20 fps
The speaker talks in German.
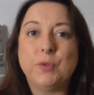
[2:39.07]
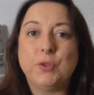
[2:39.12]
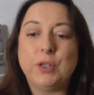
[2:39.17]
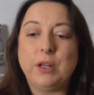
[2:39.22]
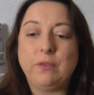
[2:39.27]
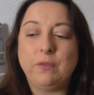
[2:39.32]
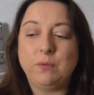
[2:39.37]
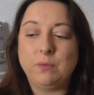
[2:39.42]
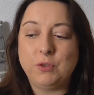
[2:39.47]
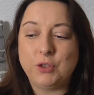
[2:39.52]

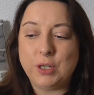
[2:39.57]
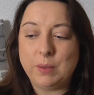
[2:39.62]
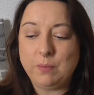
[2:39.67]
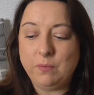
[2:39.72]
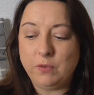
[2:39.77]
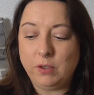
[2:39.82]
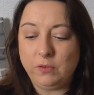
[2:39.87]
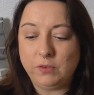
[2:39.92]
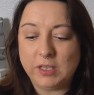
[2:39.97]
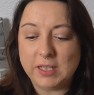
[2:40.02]

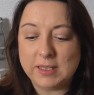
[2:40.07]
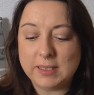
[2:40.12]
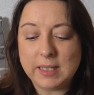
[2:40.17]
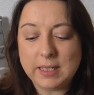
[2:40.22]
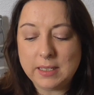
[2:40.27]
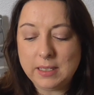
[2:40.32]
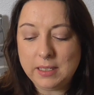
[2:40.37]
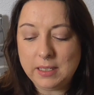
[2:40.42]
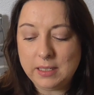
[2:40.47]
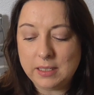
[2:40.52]
Steppenwolf
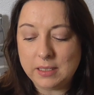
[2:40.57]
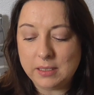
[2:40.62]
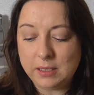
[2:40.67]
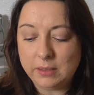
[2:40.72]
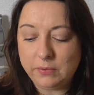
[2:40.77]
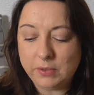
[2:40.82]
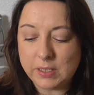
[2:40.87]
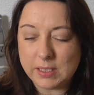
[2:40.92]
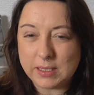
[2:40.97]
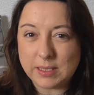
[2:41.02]
tatsächlich
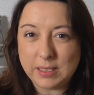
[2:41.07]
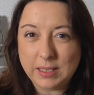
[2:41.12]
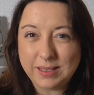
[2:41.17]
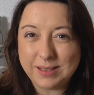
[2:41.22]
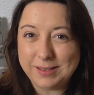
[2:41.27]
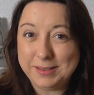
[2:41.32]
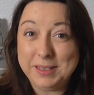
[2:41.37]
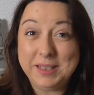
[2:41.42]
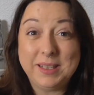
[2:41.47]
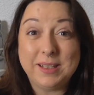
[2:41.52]

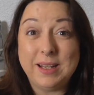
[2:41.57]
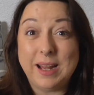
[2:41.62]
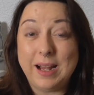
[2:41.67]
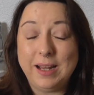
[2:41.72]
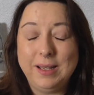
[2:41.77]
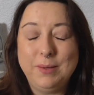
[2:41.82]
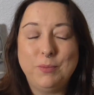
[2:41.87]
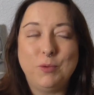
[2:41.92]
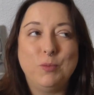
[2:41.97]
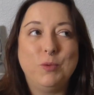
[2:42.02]
identifizieren, nicht in
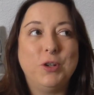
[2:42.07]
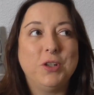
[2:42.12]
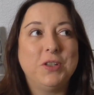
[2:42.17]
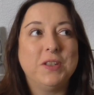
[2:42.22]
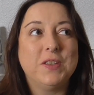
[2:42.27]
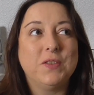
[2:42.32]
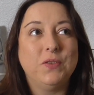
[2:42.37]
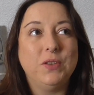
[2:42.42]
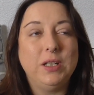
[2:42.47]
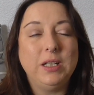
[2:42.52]
allem, um
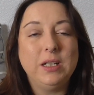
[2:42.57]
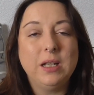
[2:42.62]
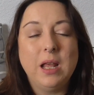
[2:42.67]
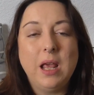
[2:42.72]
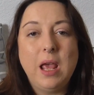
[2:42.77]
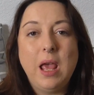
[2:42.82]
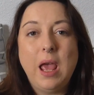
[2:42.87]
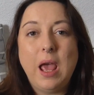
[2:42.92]
Gottes Willen,